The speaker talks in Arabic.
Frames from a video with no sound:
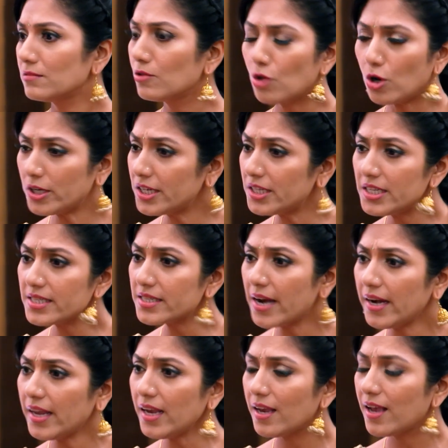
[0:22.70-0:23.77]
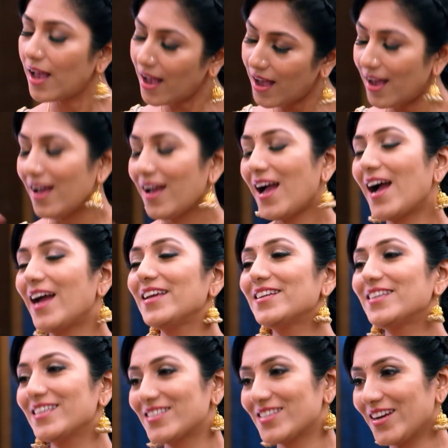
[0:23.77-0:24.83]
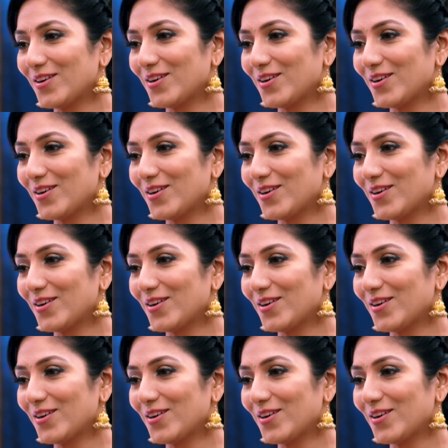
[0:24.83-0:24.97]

ما عم تفهمي؟ رح اشرح